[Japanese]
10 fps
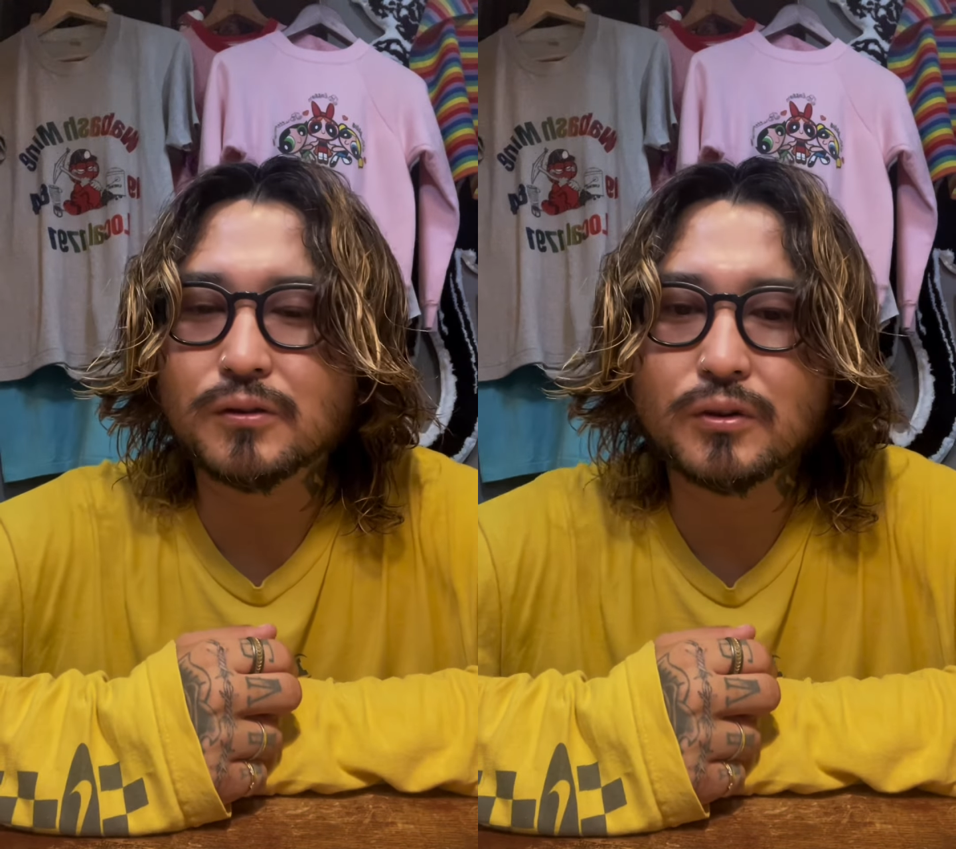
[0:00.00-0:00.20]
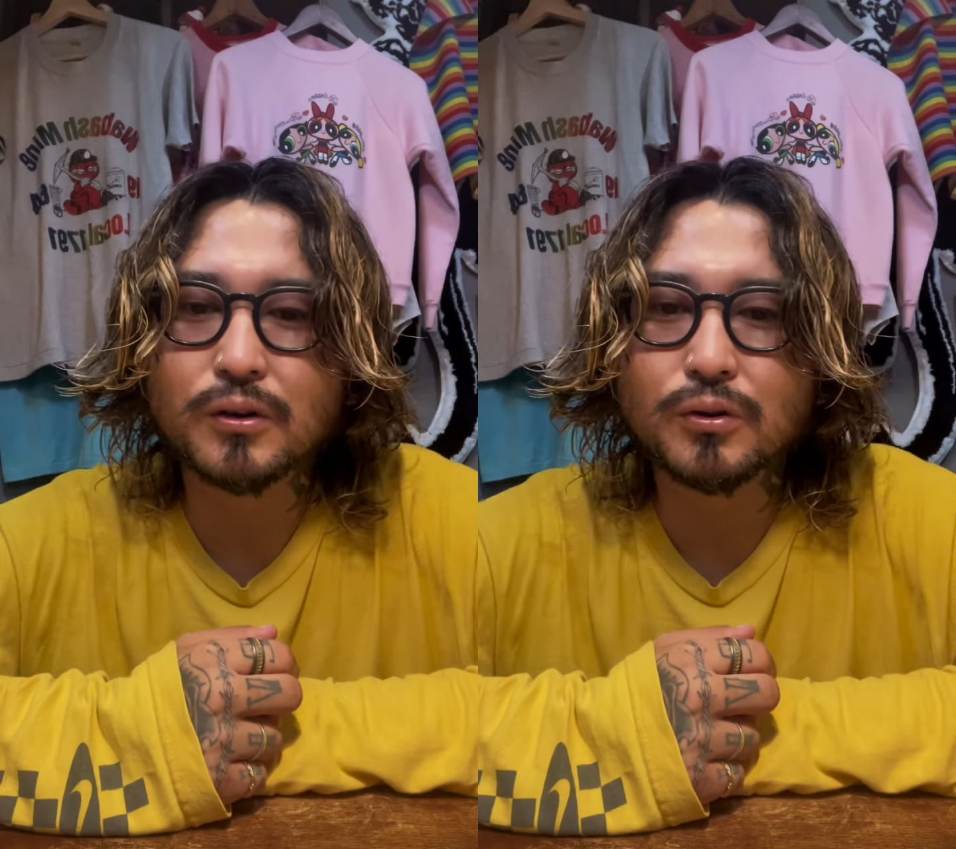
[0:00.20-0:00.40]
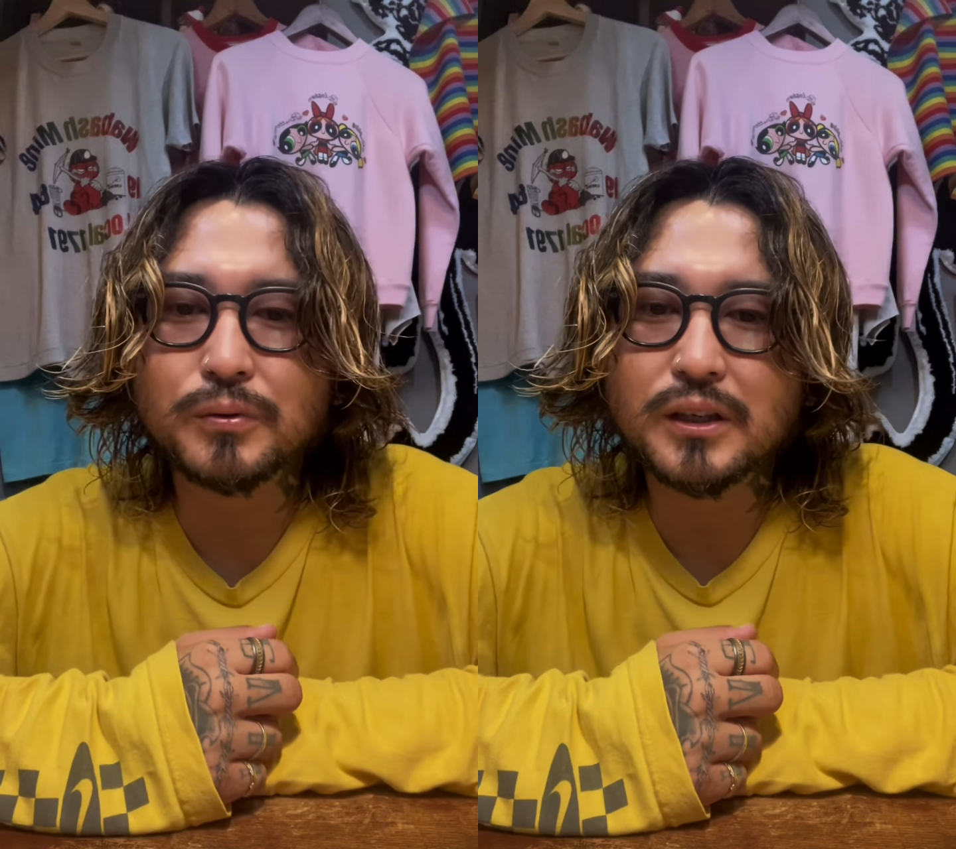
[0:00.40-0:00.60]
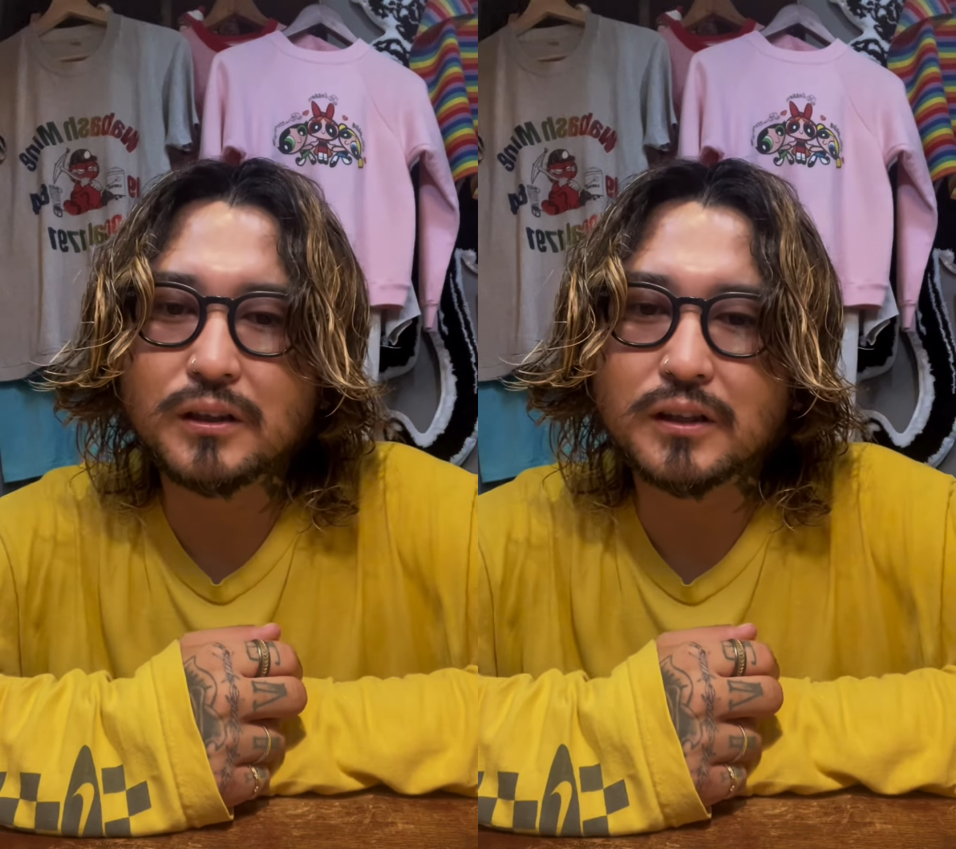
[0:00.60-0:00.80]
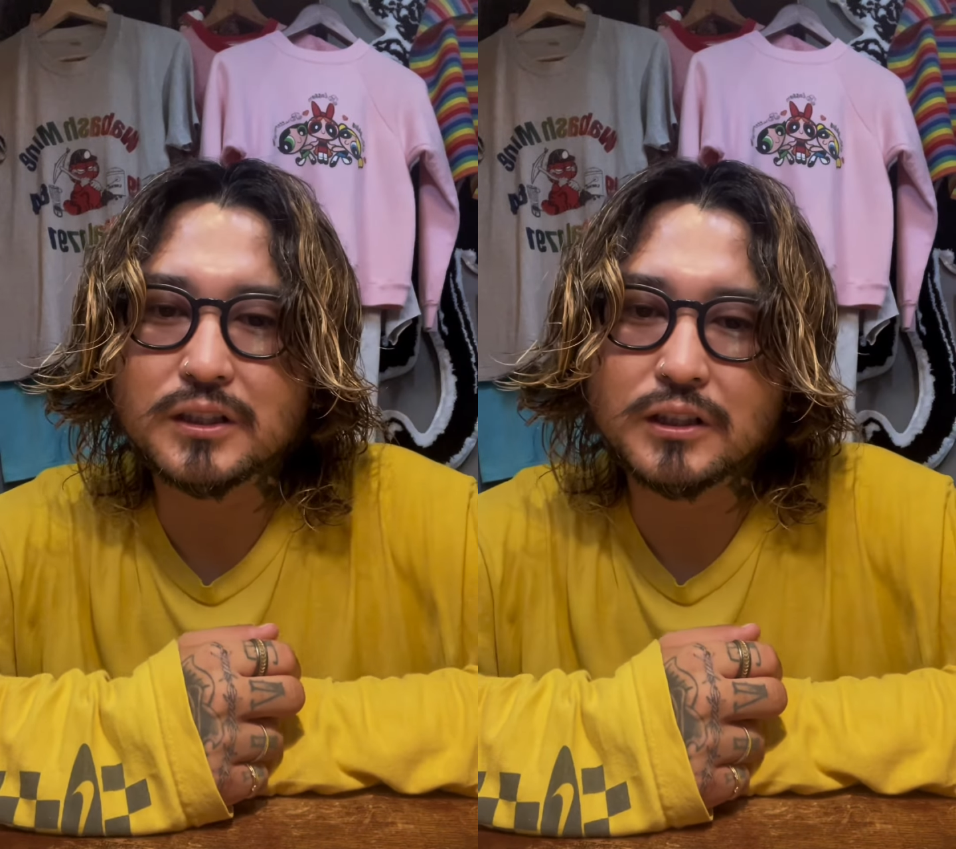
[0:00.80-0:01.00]
それが伸びきっ
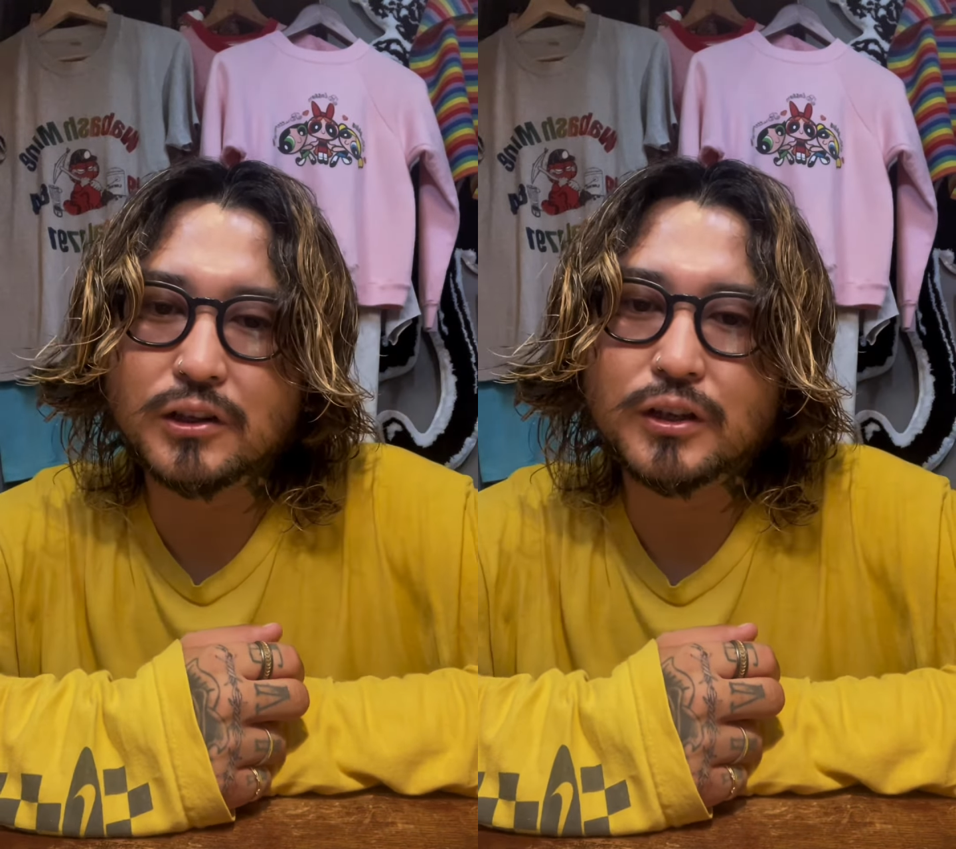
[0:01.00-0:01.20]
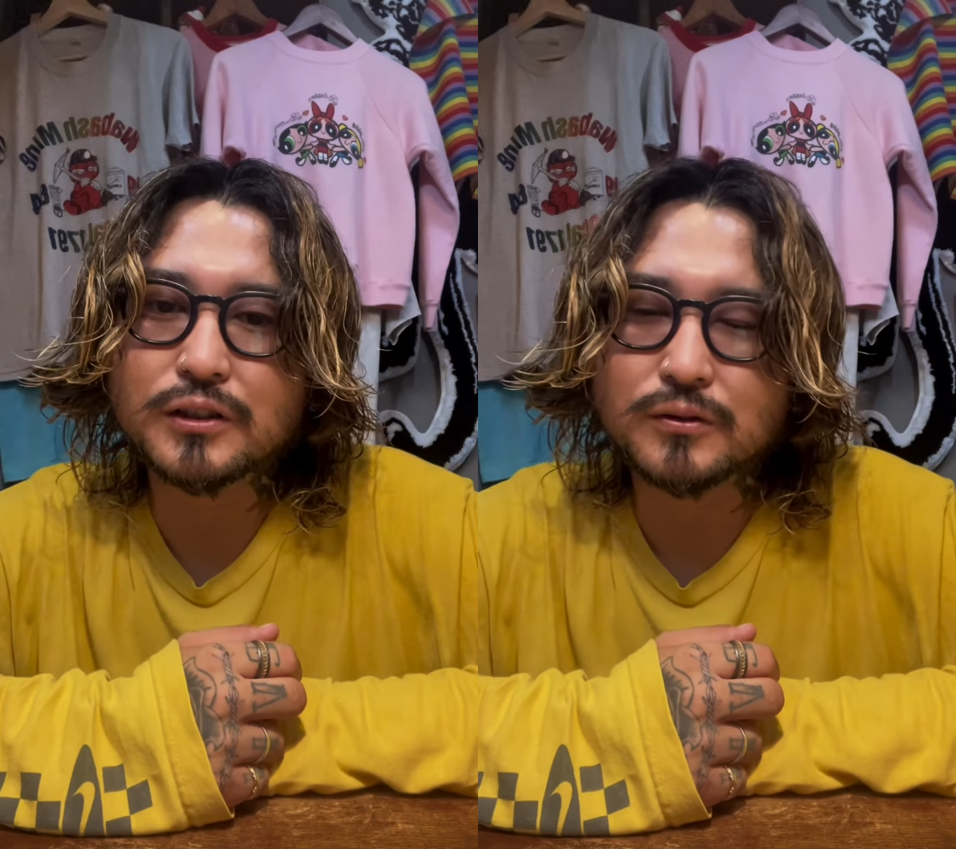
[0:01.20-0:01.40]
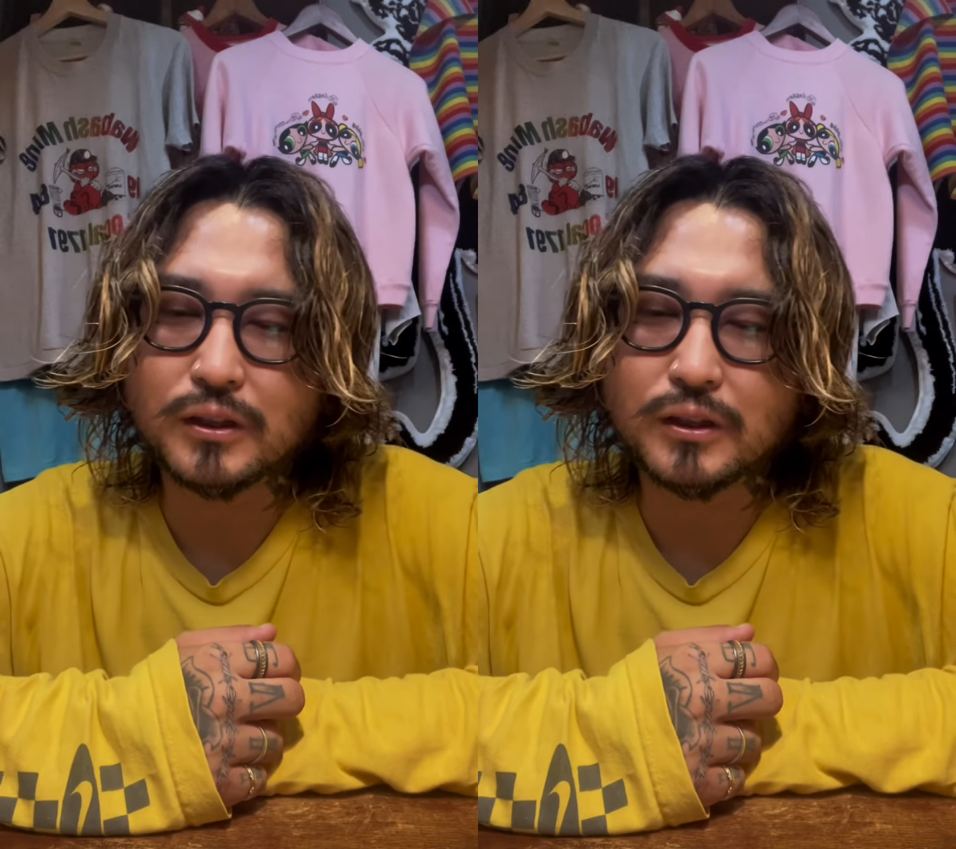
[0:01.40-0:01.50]
て死んでるやつ